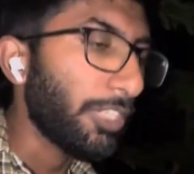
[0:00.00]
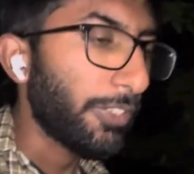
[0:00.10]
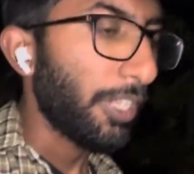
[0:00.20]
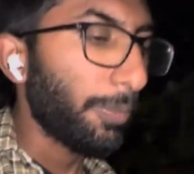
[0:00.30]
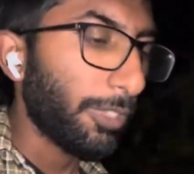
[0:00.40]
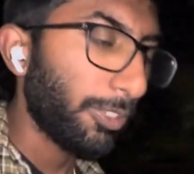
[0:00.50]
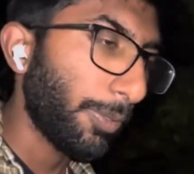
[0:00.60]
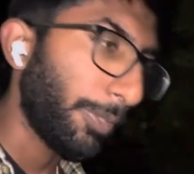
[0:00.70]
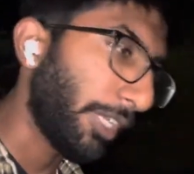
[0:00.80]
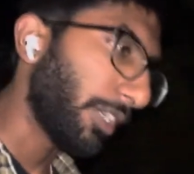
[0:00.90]
स्टेपल्स
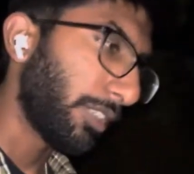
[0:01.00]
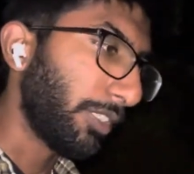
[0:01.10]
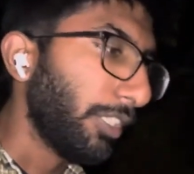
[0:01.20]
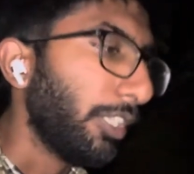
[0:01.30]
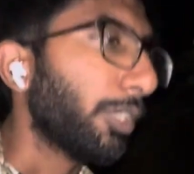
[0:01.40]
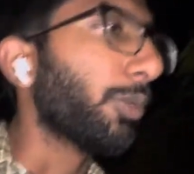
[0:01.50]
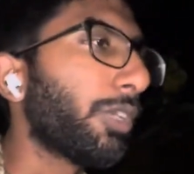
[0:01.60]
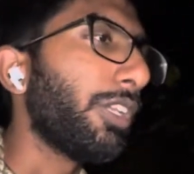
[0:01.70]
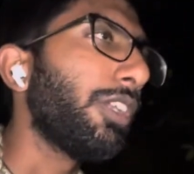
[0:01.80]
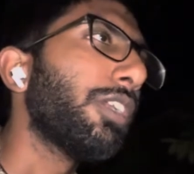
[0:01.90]
में मिलेगा
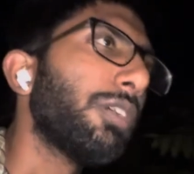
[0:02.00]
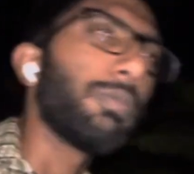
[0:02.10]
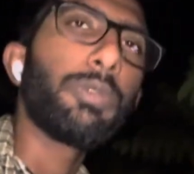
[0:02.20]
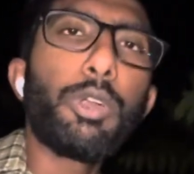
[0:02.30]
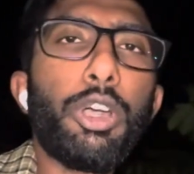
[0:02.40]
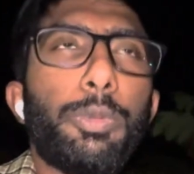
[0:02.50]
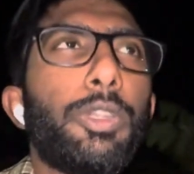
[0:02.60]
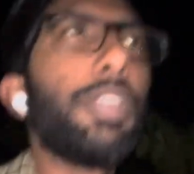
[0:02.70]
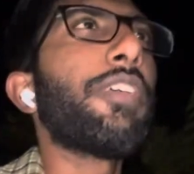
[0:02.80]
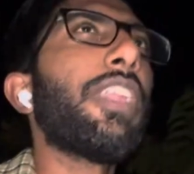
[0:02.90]
क्योंकि
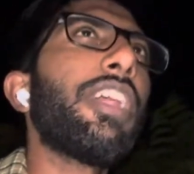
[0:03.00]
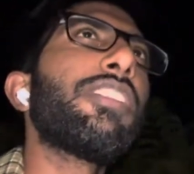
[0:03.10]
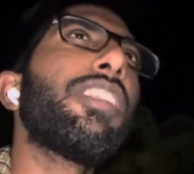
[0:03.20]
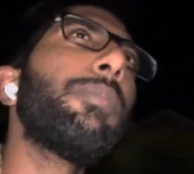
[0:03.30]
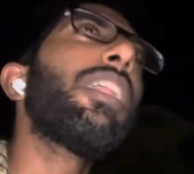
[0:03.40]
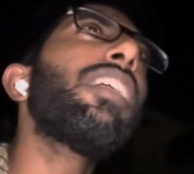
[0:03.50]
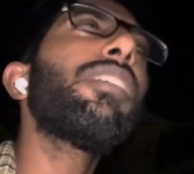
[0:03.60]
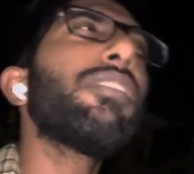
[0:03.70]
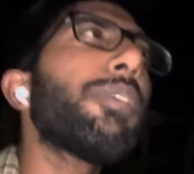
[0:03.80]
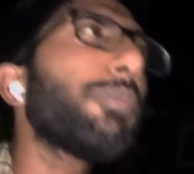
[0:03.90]
कॉरपोरेट फाइनेंस के लिए मैंने
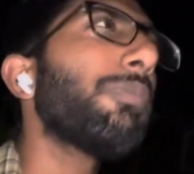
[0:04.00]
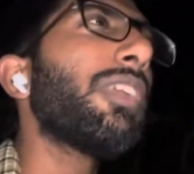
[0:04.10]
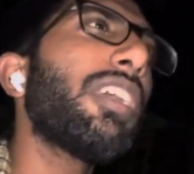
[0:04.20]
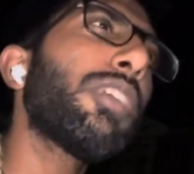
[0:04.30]
जब मेरा ये